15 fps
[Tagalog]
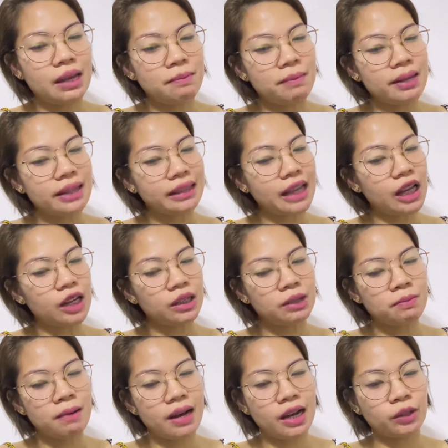I mean, tayo lang
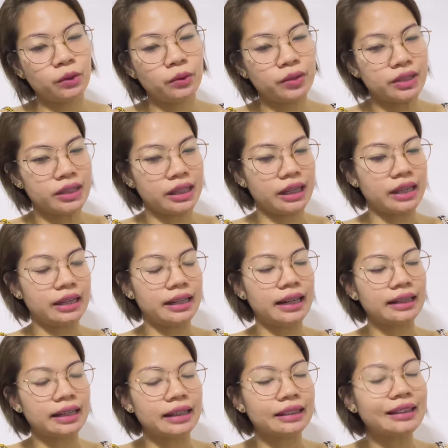din makakatulong sa sarili
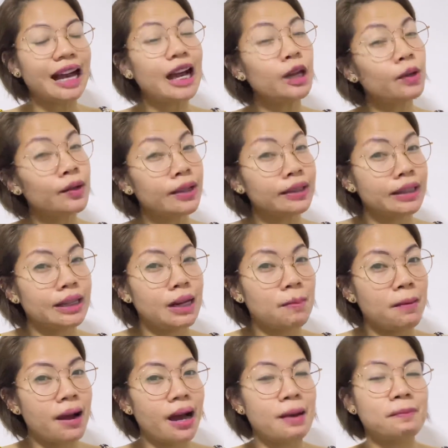natin. Tayo lang din ang
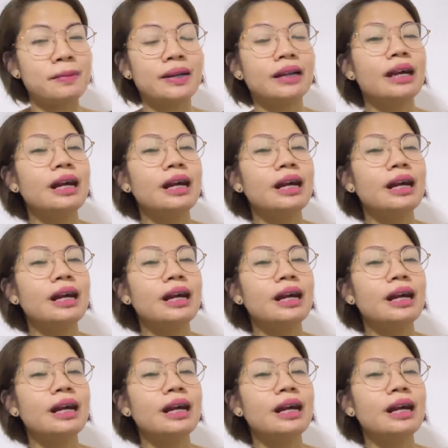makakapag